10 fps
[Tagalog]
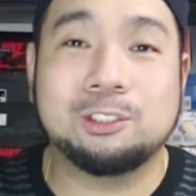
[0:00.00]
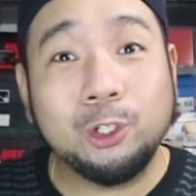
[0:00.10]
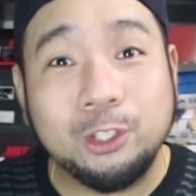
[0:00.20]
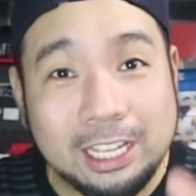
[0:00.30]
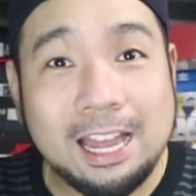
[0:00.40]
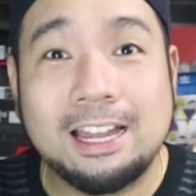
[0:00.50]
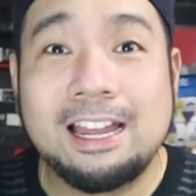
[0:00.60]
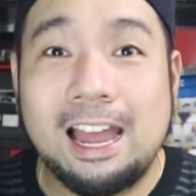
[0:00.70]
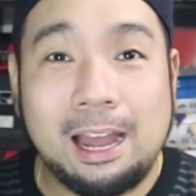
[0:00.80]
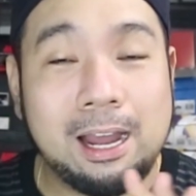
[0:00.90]
So, yun nga,
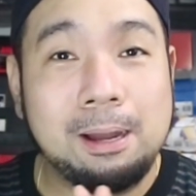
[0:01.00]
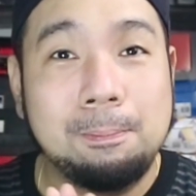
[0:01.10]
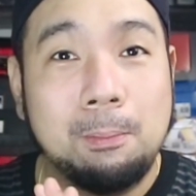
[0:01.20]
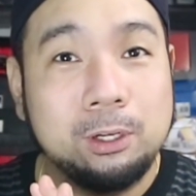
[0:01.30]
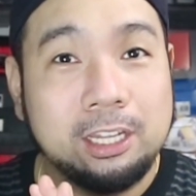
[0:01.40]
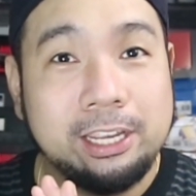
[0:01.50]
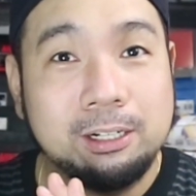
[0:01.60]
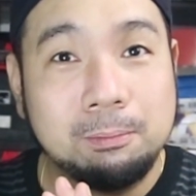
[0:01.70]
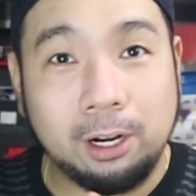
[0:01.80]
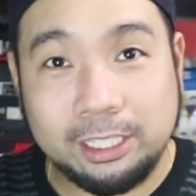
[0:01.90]
Uh, pumunta tayo
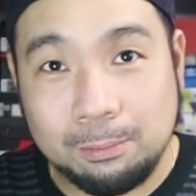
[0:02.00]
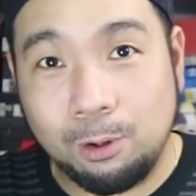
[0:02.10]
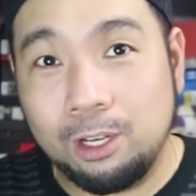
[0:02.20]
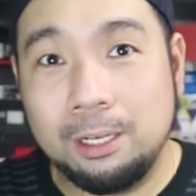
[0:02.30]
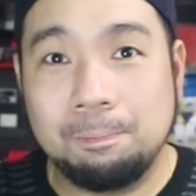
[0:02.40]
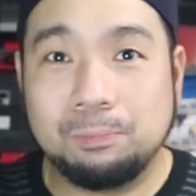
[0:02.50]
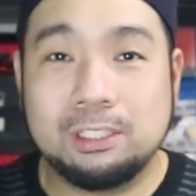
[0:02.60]
ng Marky Mall.